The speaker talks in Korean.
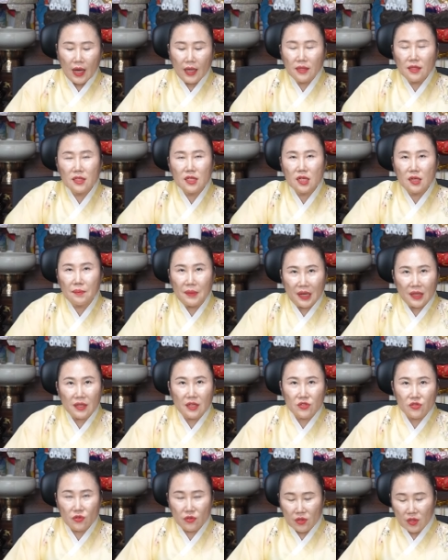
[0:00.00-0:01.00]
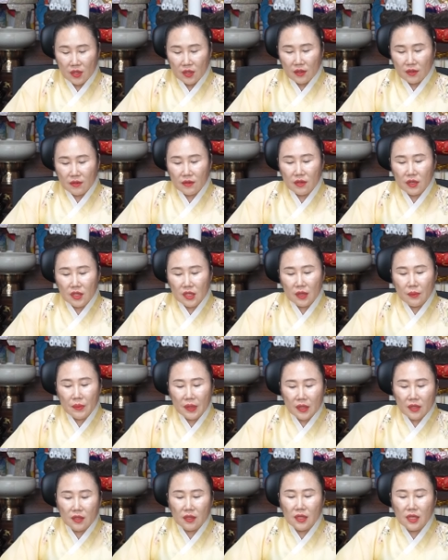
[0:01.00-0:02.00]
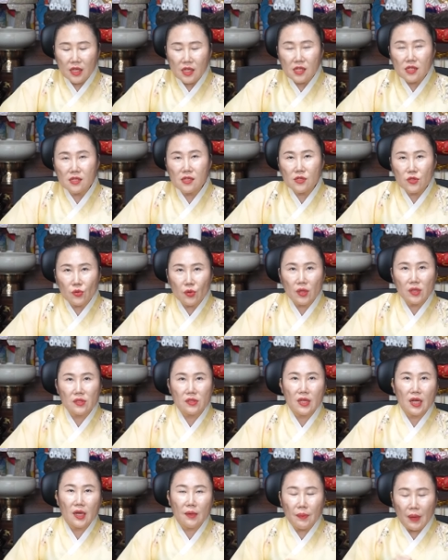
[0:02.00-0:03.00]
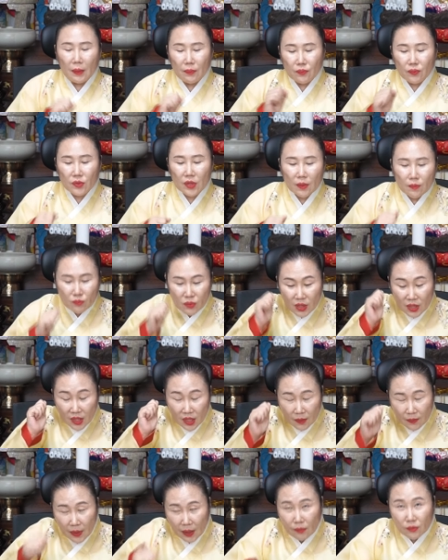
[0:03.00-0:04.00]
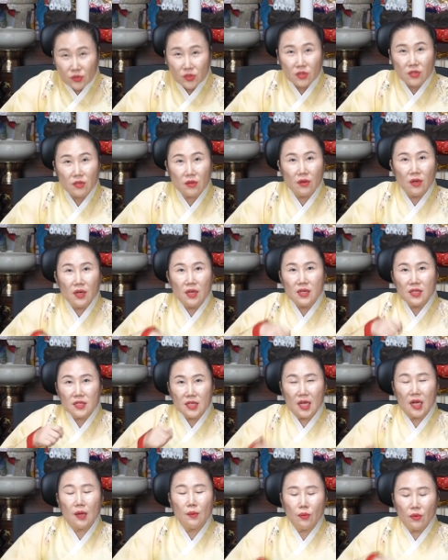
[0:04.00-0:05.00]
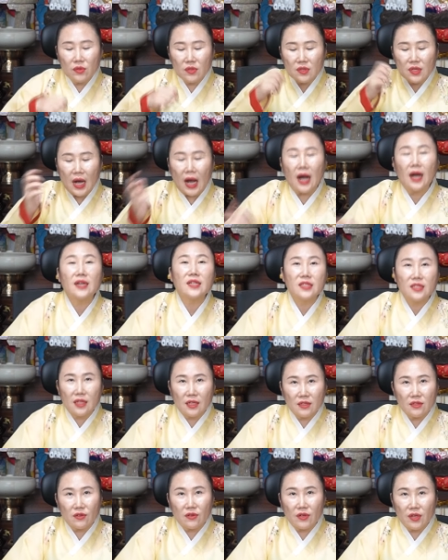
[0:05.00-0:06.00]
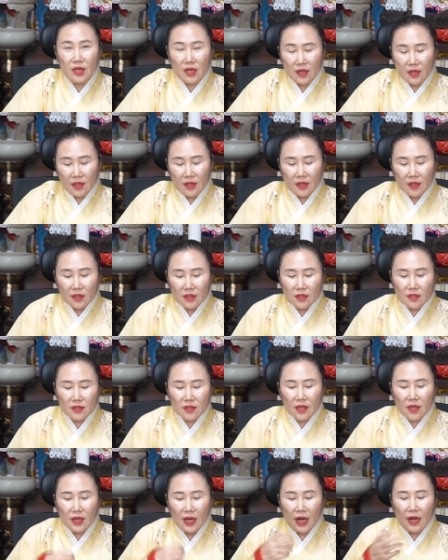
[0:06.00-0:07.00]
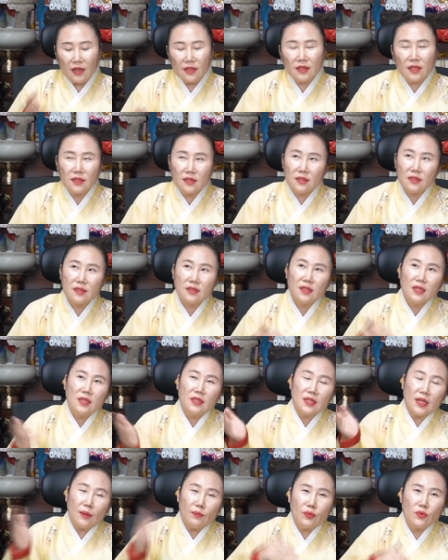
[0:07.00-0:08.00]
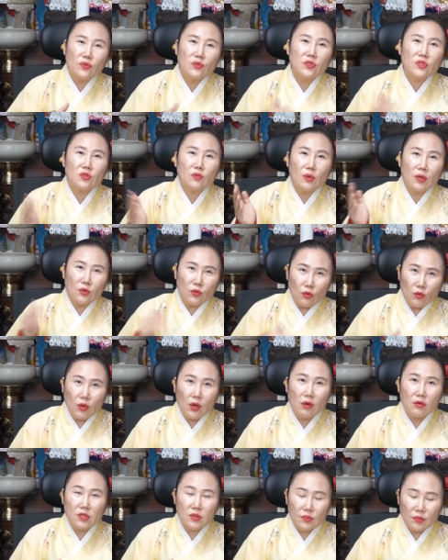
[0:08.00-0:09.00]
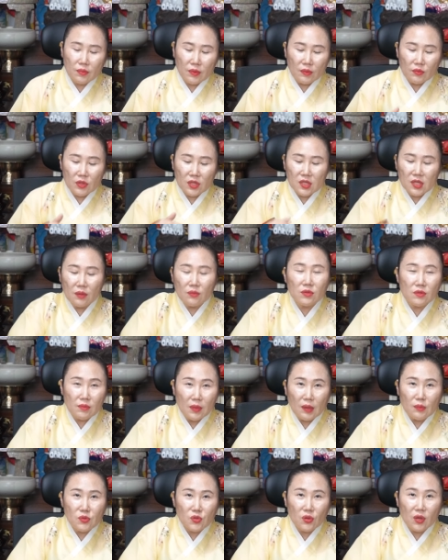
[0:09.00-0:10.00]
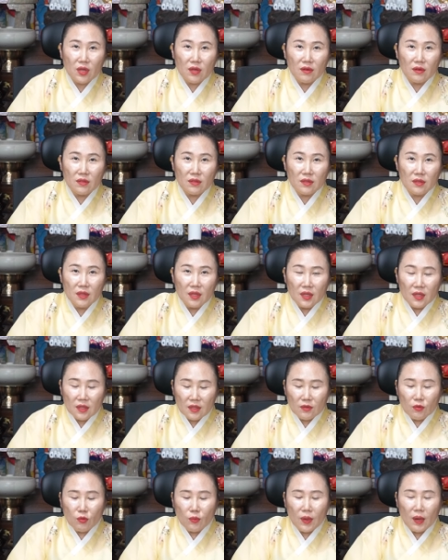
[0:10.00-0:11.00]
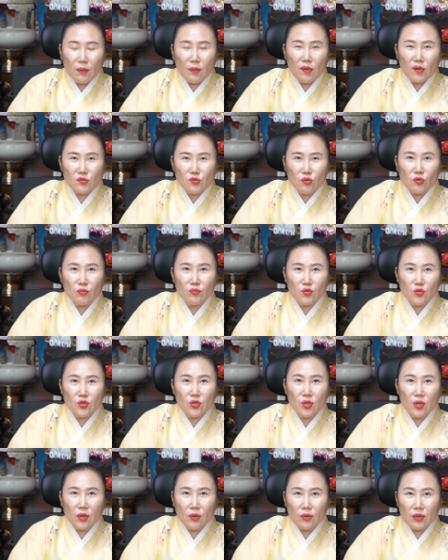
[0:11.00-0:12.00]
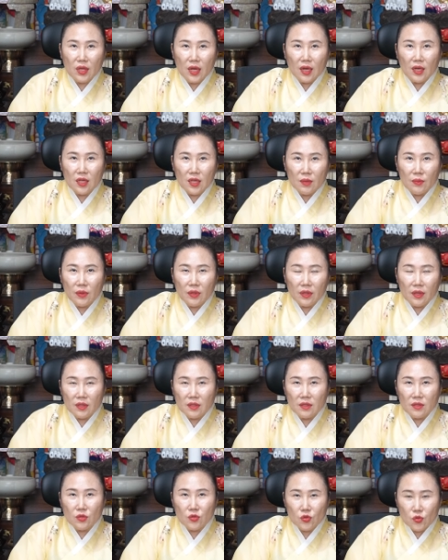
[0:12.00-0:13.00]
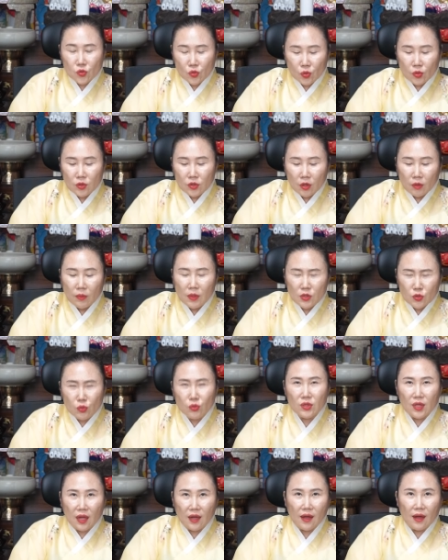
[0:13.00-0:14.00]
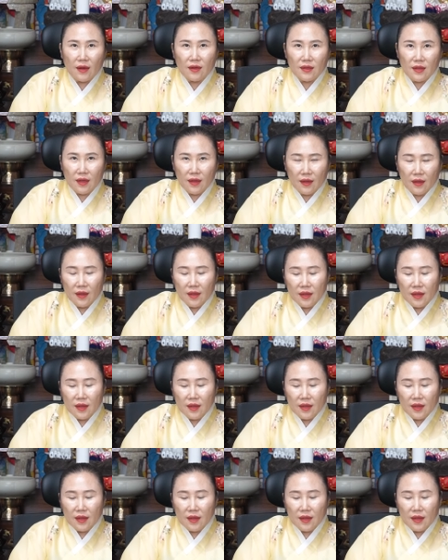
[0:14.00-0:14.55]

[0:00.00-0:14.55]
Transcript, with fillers: 하는 일이 많아져. 그렇기 때문에 그 일들 속에서 내가 바쁘게 일에 파묻혀서 살아보는 가을이 되는 거야. 근데 가을에는 단풍도 지고 막 놀러 가고 싶은 마음도 이 사람들 마음속에 있거든. 그 마음만 조금 줄 수 있고 내가 이번에는 조, 정말 좋다. 가을에